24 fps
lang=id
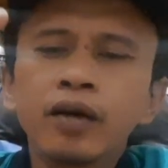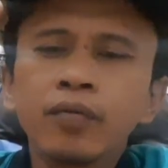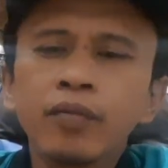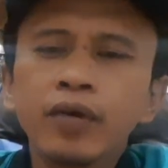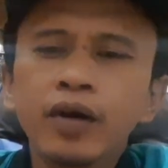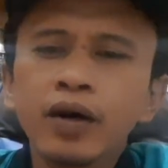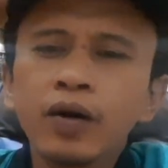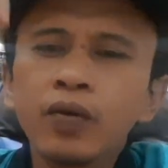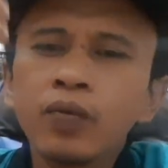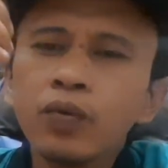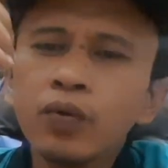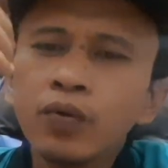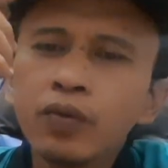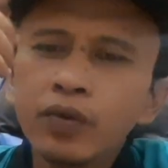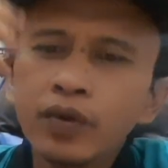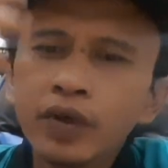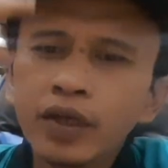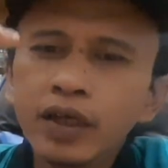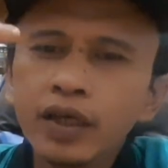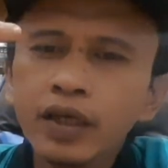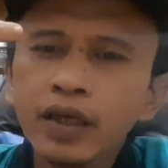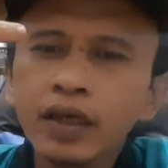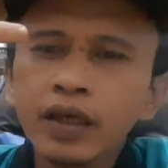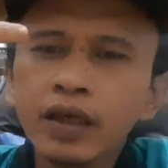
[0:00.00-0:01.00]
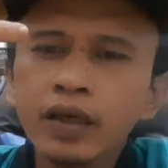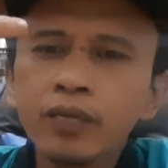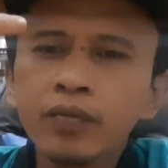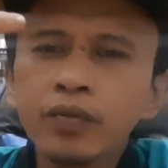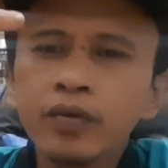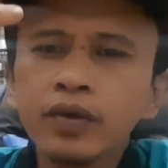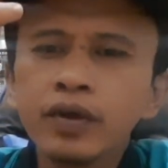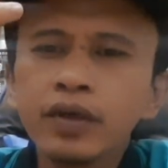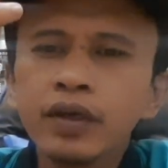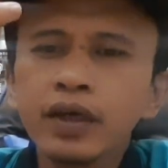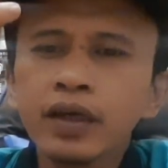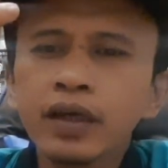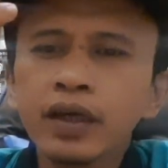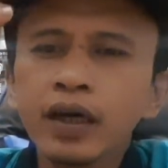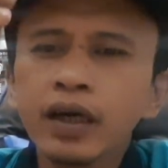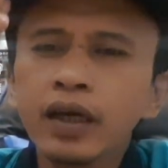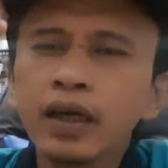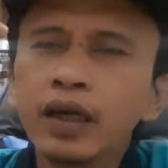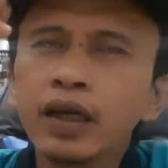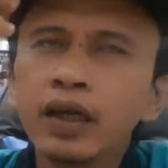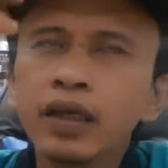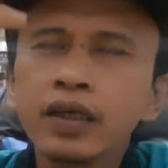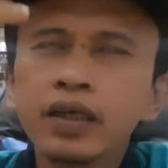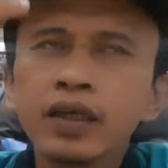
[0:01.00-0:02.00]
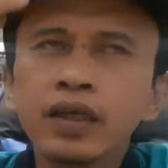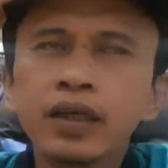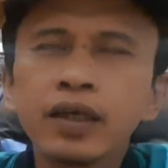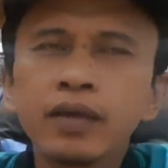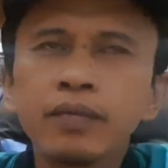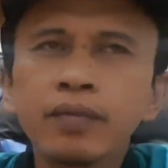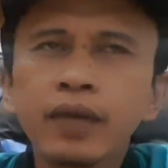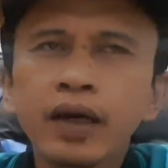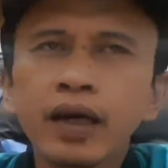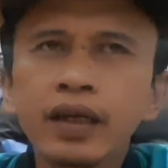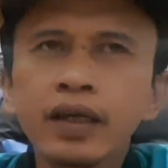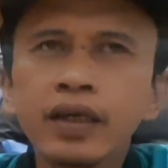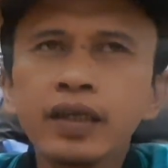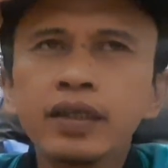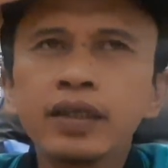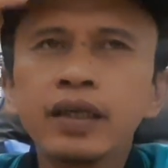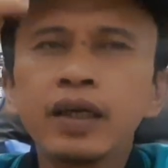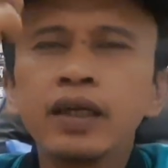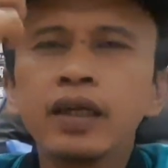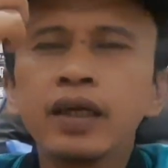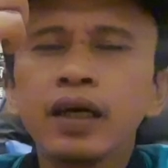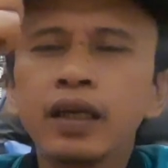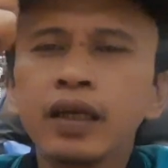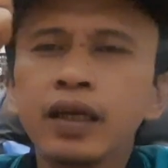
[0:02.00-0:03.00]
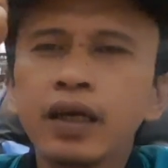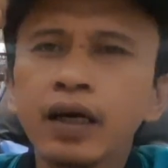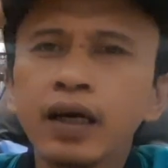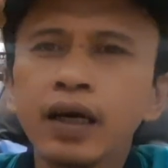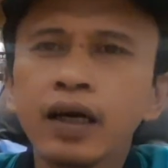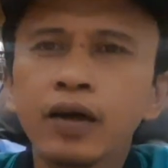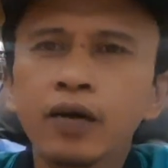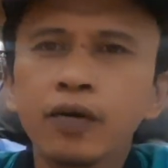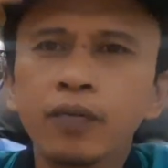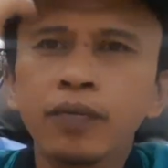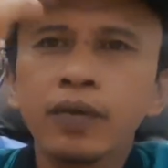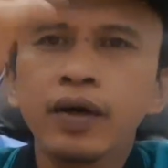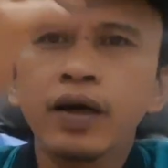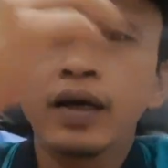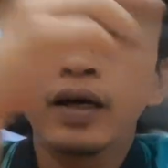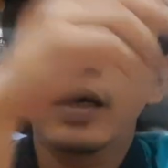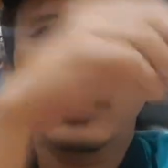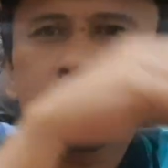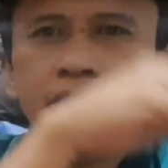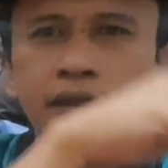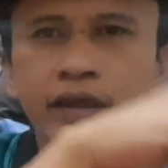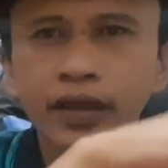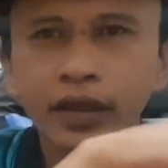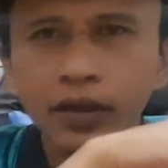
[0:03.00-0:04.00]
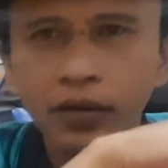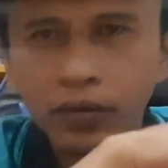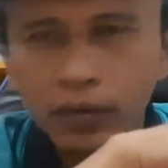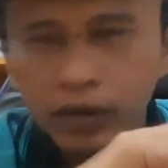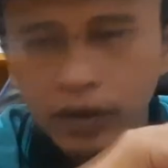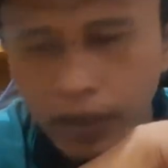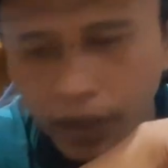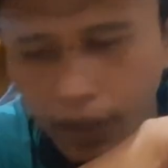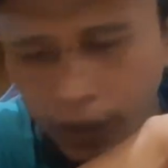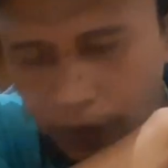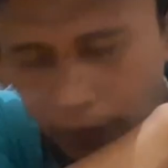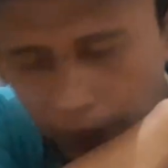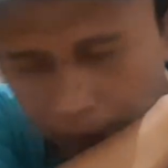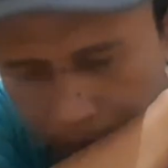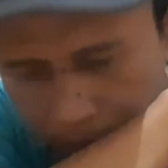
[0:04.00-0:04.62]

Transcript: aroma woody kemudian ada sedikit manis dan ada aroma citrusnya